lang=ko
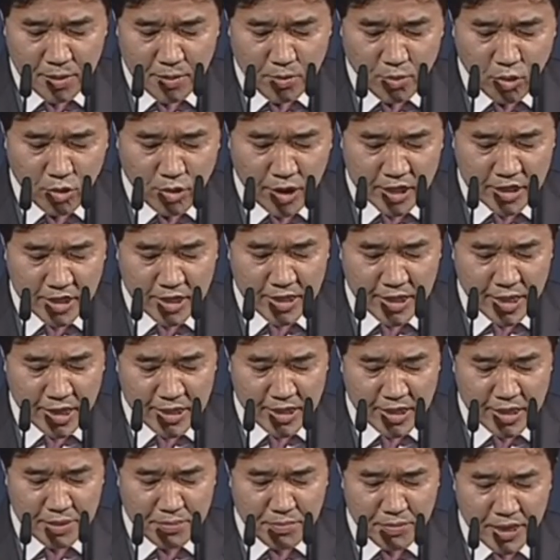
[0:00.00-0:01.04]
보라
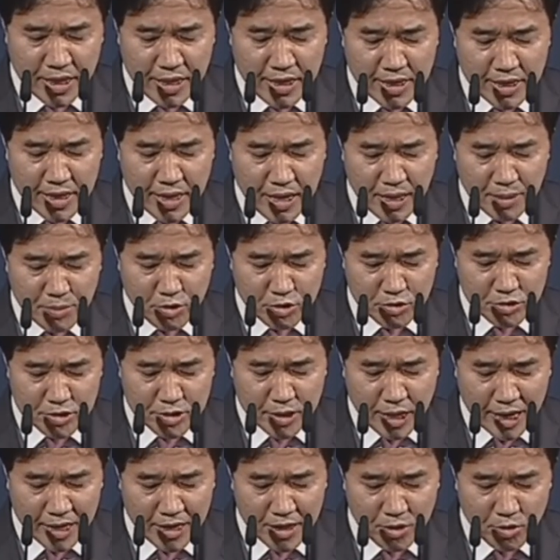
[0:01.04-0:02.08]
사단이 밀가부로
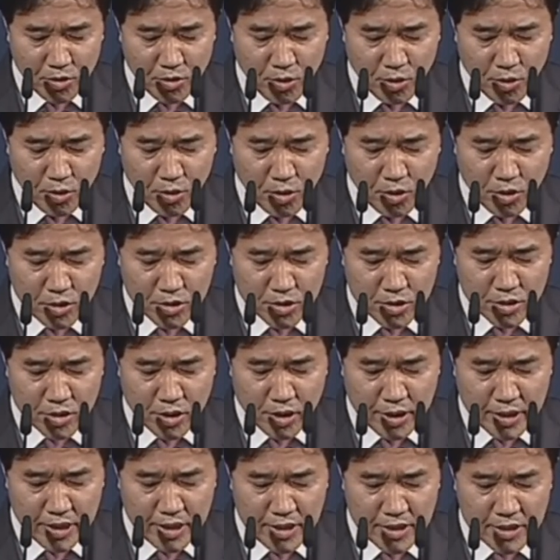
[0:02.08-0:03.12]
타려고
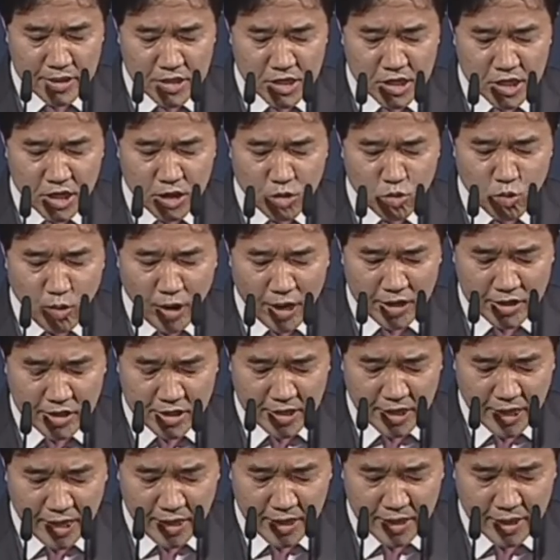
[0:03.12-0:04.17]
너희를
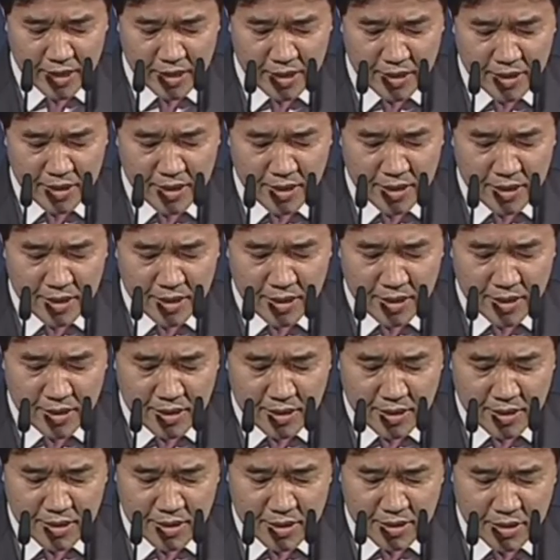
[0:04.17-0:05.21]
청구하였으나
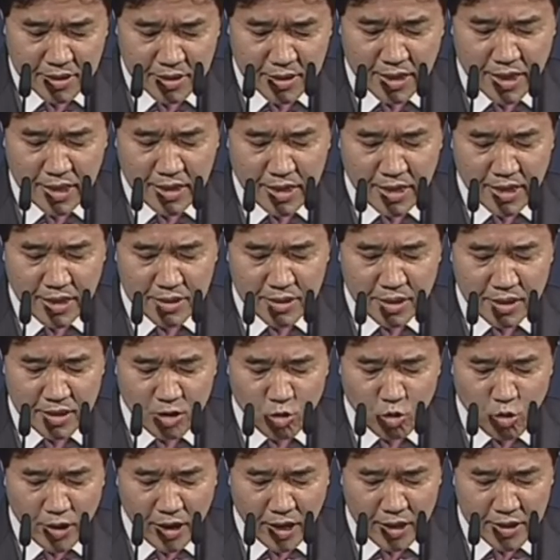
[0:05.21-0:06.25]
그러나 내가
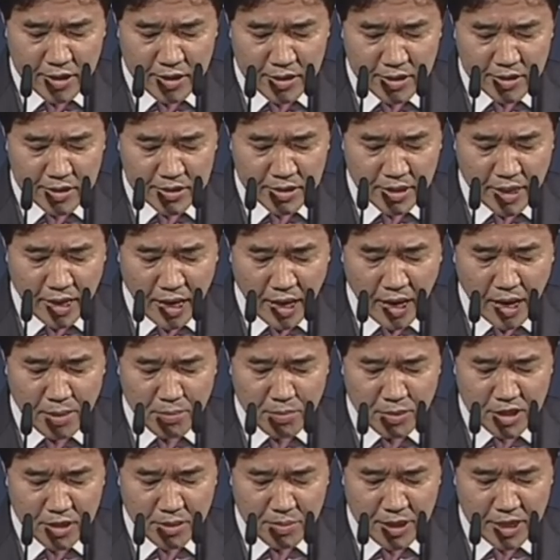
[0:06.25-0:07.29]
너를 위하여 내
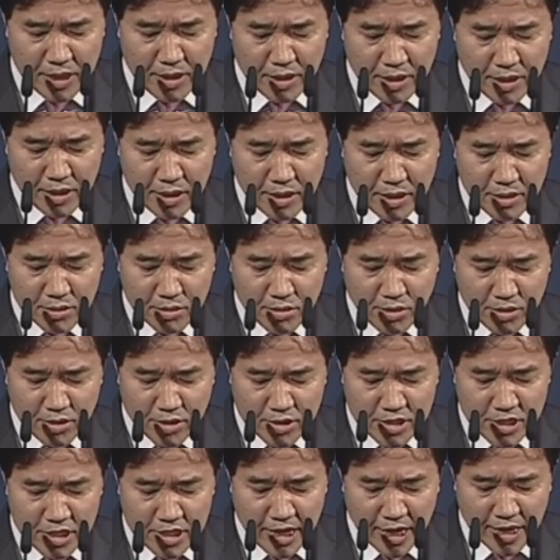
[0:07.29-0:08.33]
믿음이
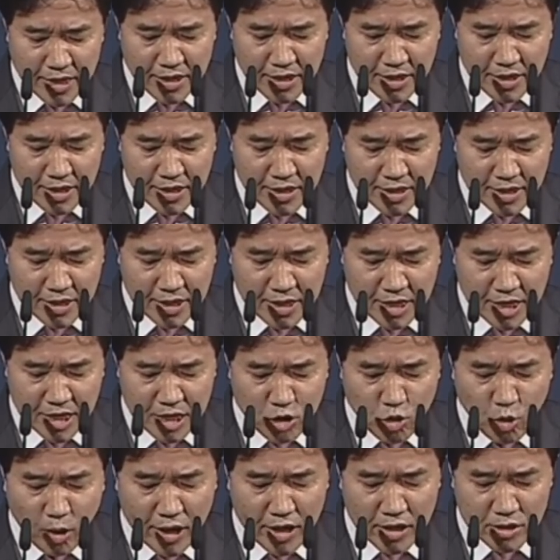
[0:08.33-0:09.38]
떨어지지 않기를
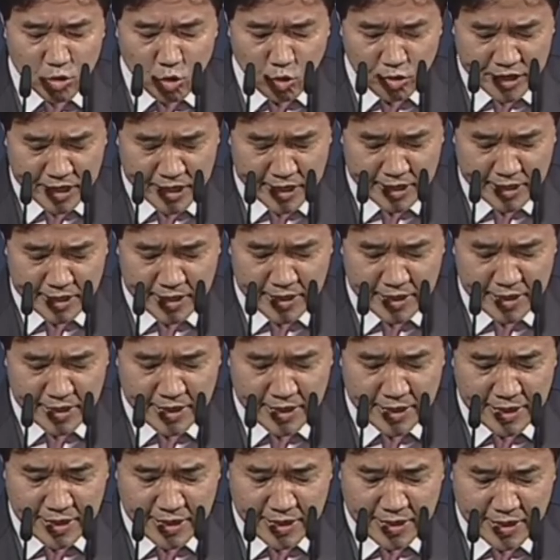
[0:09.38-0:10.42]
기도하였노니
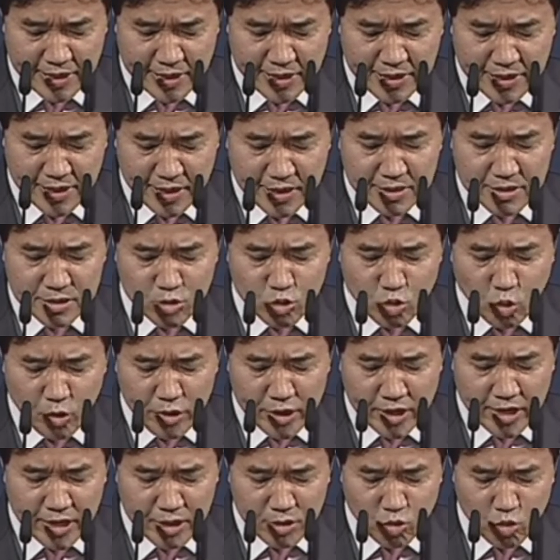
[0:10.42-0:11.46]
너는
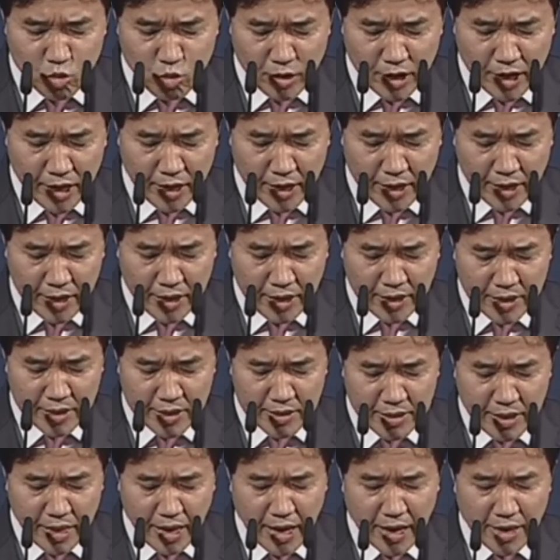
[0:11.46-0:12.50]
돌이킨 후에
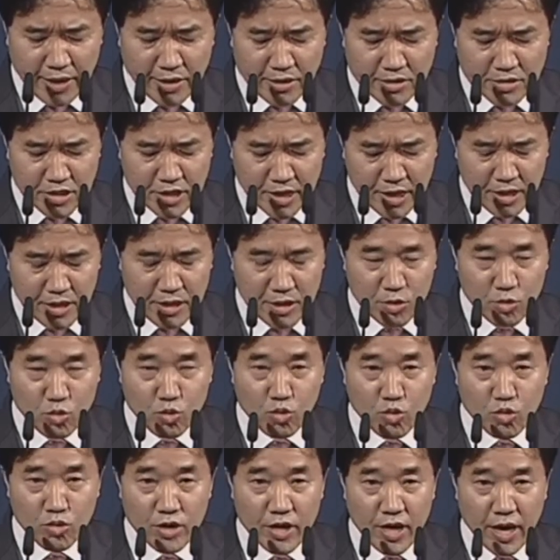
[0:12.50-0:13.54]
내 형제를
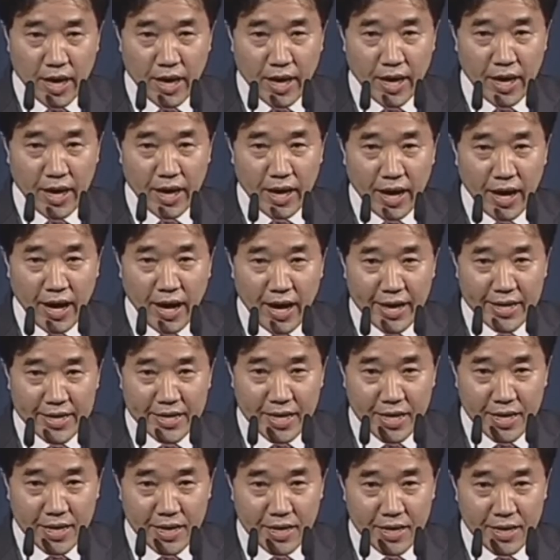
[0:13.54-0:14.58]
굳게
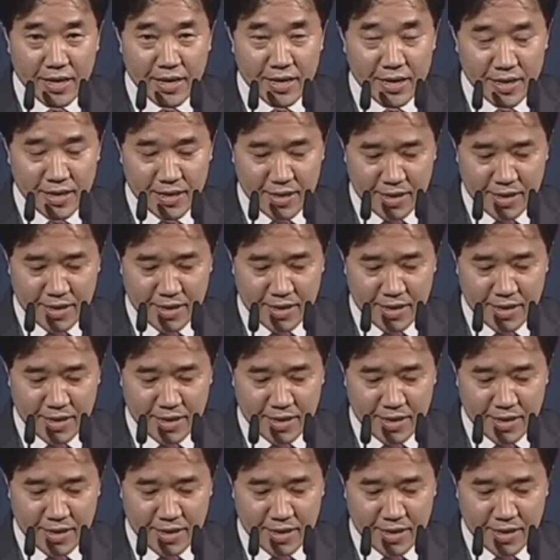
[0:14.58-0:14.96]
하라